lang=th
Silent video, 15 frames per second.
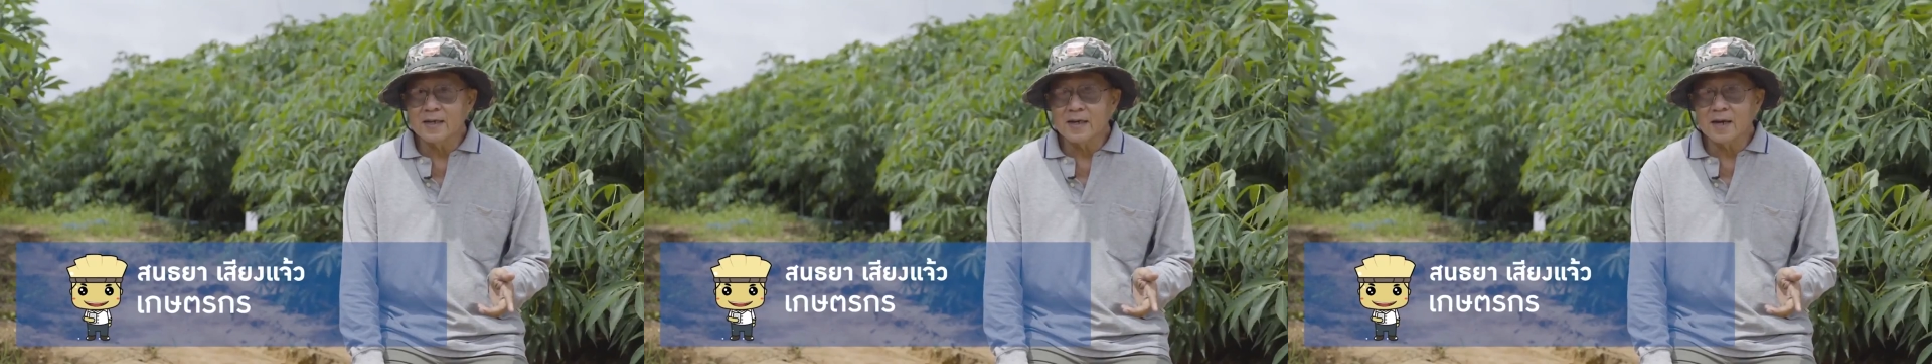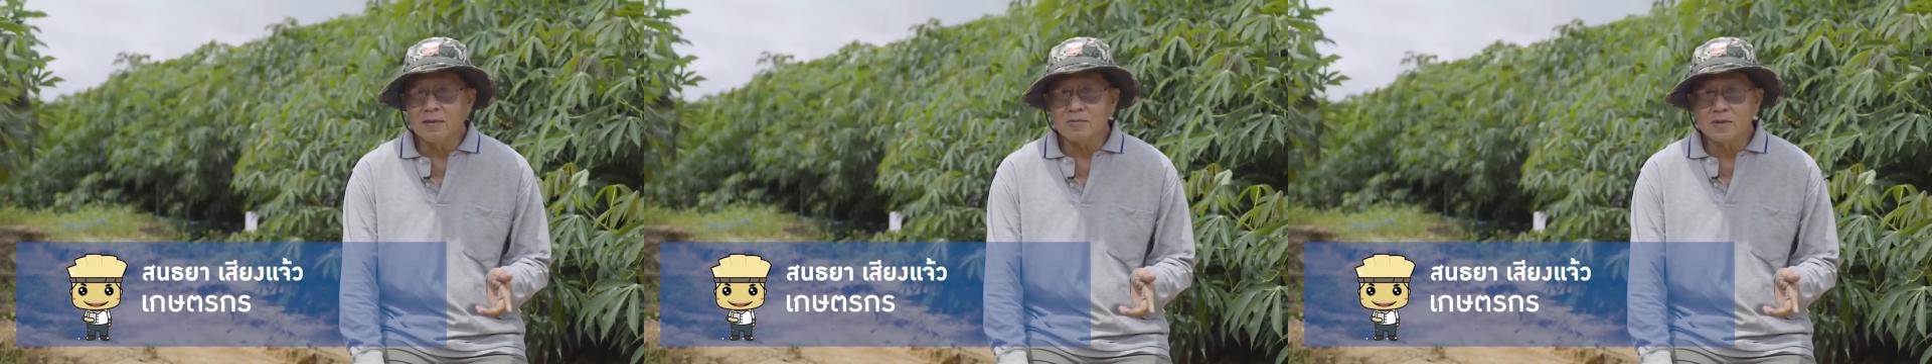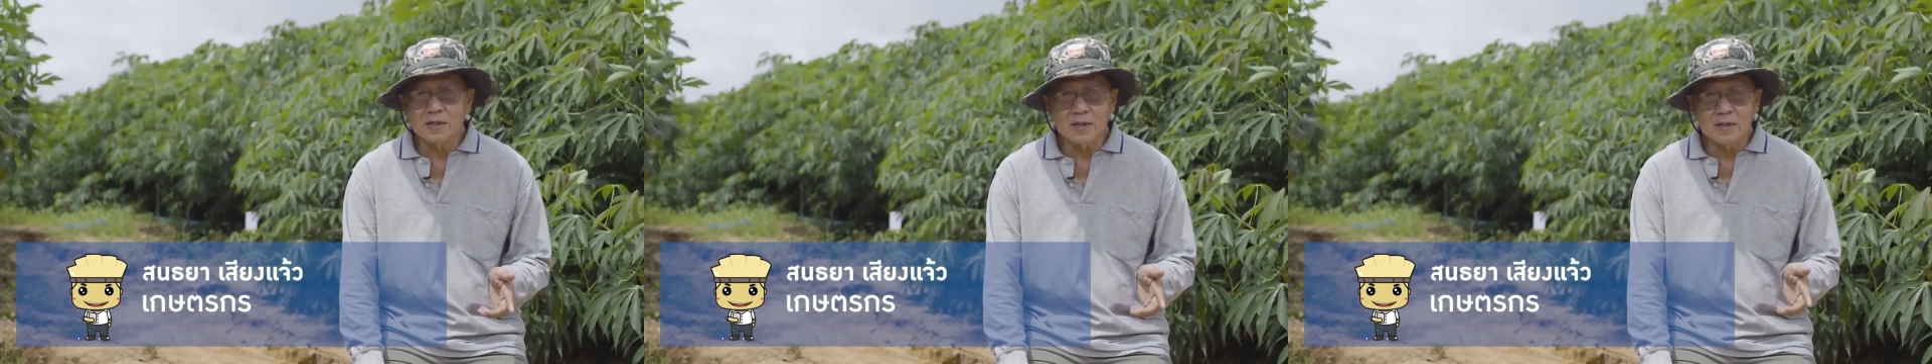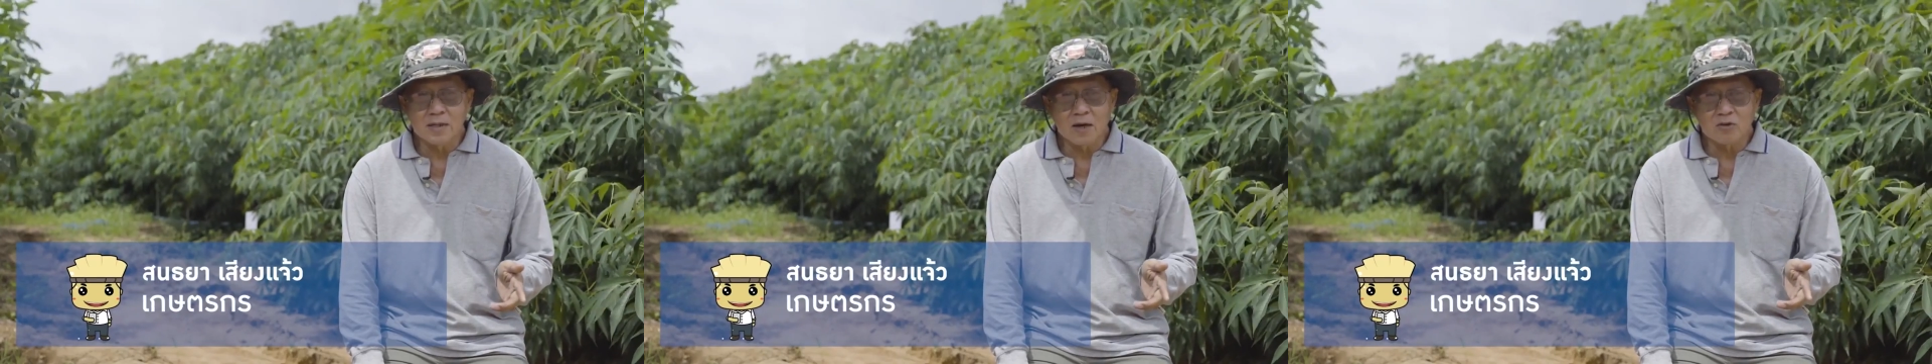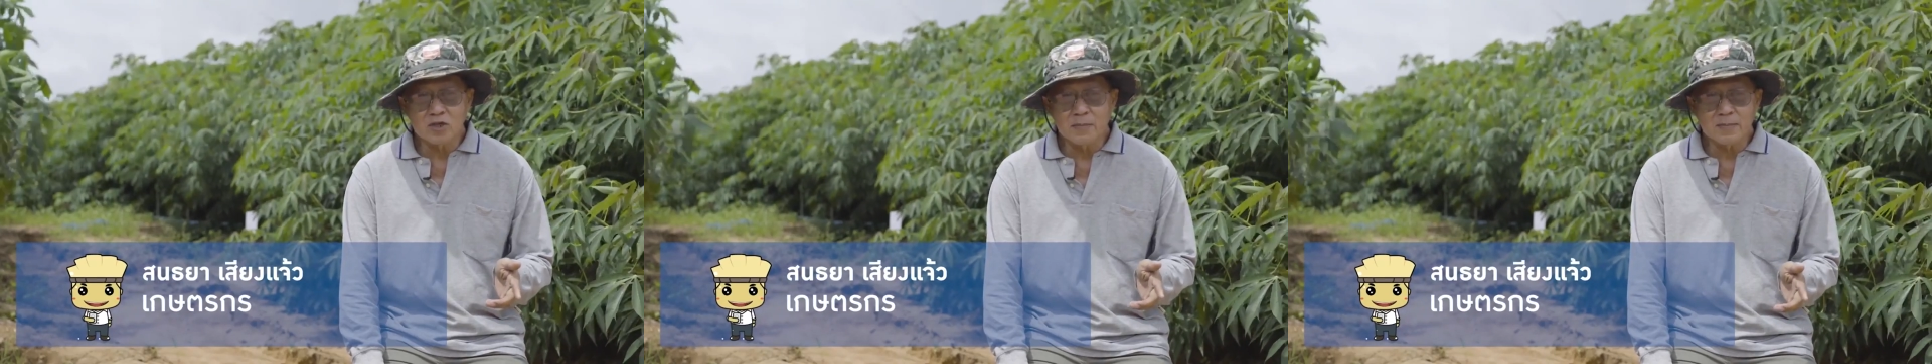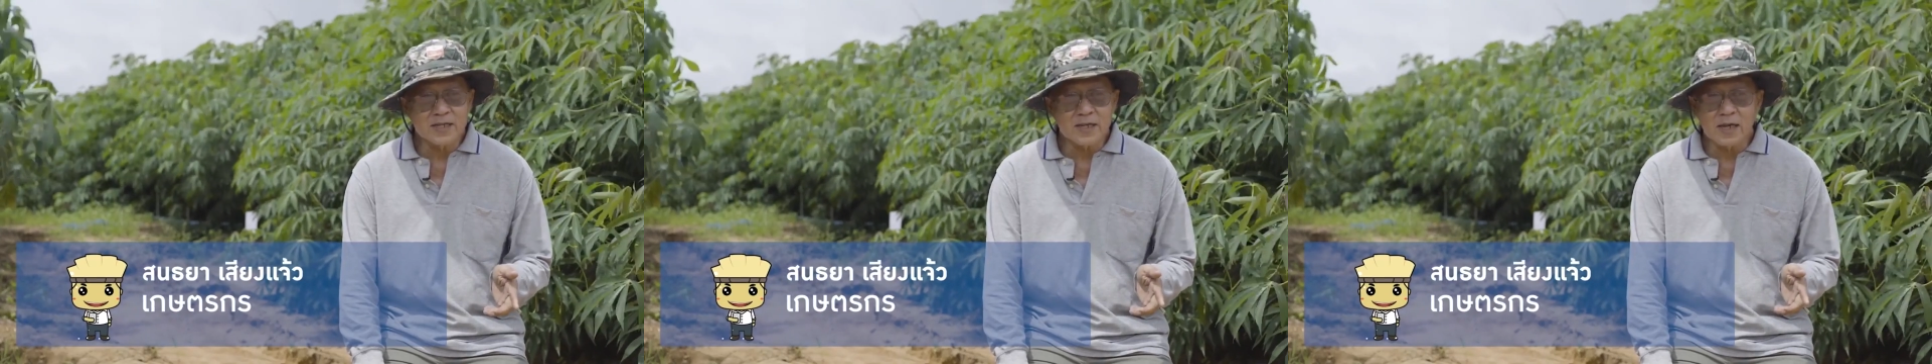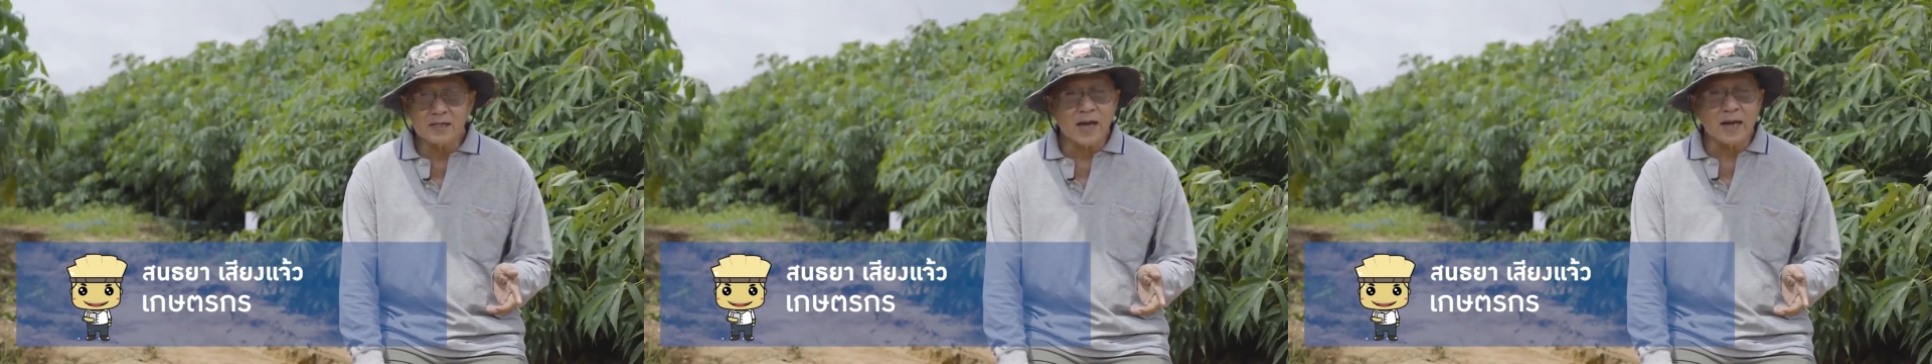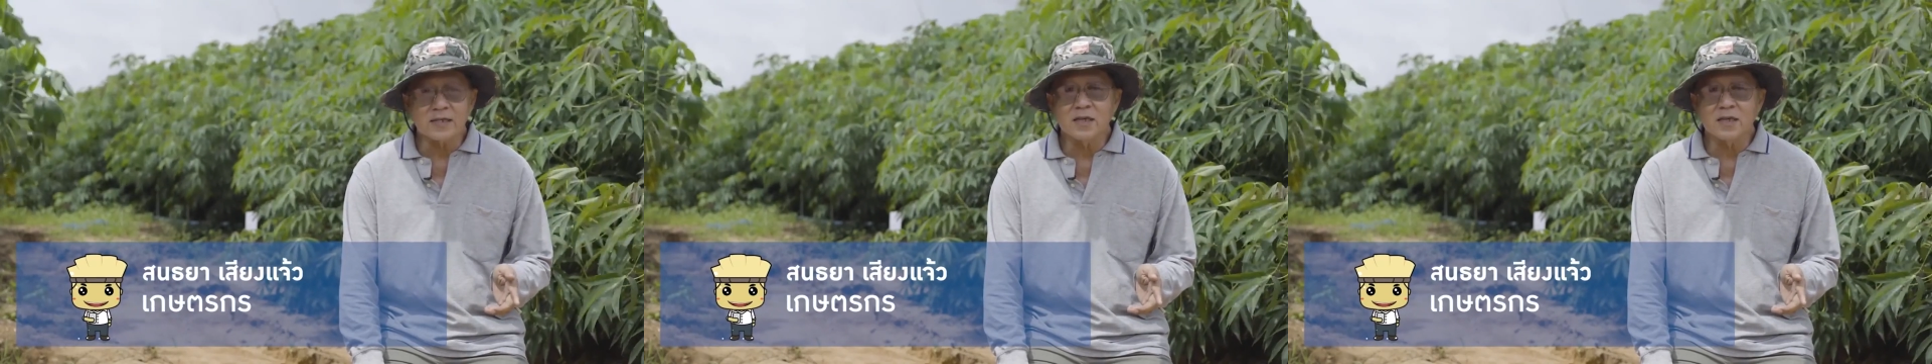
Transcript: นะครับคือเราจะไม่ใช้สา